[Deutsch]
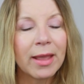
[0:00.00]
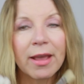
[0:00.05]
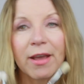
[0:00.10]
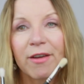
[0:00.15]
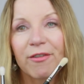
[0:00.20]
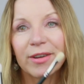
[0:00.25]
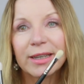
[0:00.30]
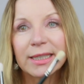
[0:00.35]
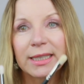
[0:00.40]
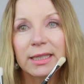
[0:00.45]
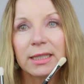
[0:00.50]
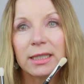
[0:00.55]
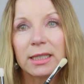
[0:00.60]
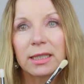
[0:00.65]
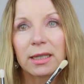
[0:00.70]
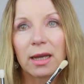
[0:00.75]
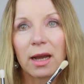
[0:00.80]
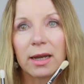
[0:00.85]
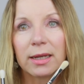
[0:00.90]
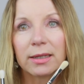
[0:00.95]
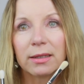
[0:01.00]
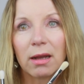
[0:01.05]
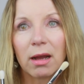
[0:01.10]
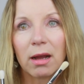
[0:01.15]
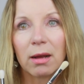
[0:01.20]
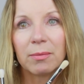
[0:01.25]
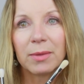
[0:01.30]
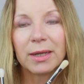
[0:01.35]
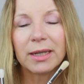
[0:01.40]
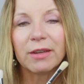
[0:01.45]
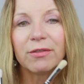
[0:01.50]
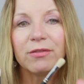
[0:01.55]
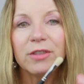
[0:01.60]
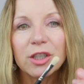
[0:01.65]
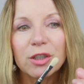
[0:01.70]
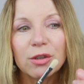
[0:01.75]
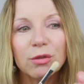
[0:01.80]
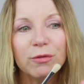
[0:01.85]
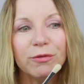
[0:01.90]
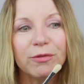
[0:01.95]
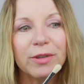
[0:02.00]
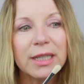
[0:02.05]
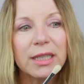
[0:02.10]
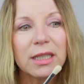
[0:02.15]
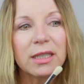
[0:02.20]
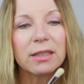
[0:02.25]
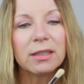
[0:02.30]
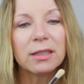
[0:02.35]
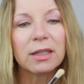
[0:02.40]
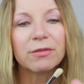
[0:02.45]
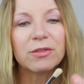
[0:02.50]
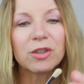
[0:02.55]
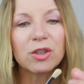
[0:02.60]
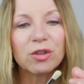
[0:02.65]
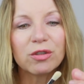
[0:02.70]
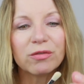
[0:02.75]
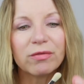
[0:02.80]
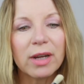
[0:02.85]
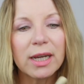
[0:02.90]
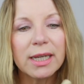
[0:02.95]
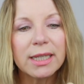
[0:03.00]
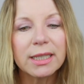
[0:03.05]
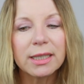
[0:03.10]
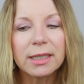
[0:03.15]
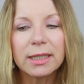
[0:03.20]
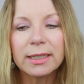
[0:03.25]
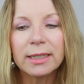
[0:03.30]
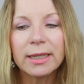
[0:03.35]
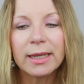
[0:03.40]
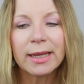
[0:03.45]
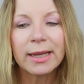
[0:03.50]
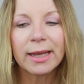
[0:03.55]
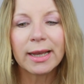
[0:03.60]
Festigkeit haben. Er darf nicht zu fest sein, darf nicht zu weich sein,